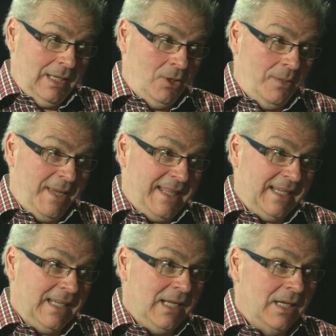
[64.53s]
le
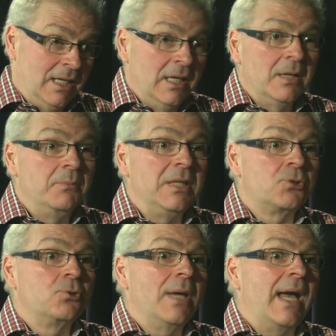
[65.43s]
matériel, mais
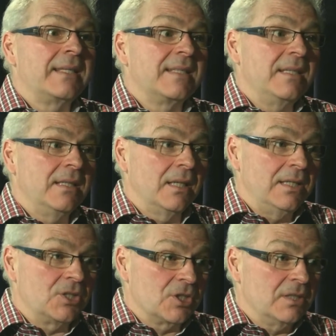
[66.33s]
tu attires
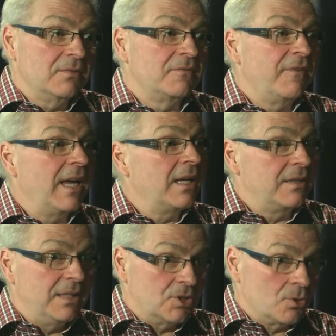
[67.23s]
les gens
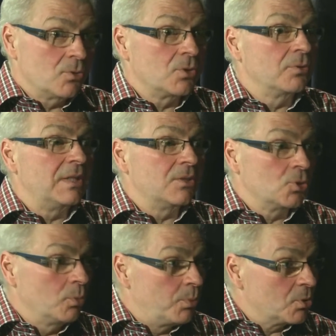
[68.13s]
vers des choses dont
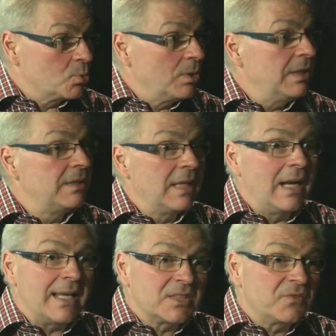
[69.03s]
ils ont besoin
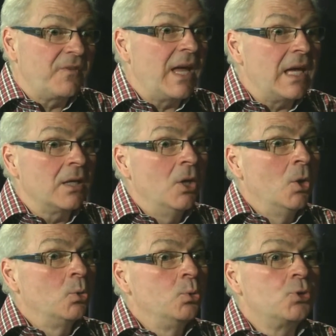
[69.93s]
dans la sphère
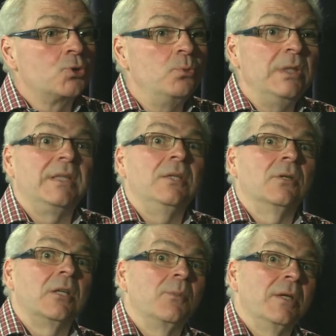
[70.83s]
où tu es
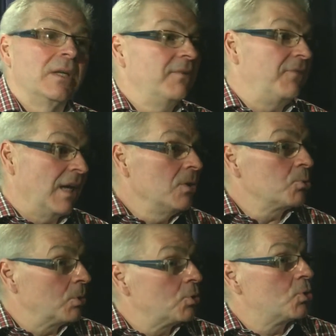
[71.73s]
théoriquement une
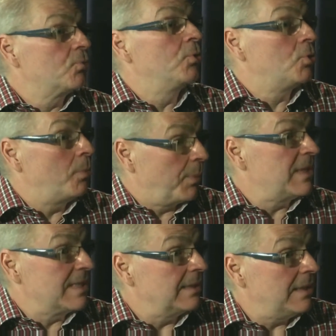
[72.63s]
référence, ou en tout cas tu veux te
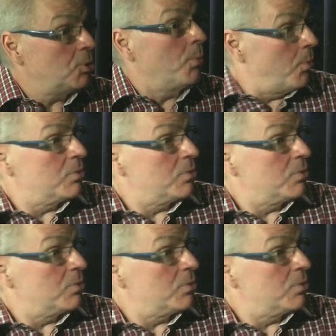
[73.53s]
présenter, te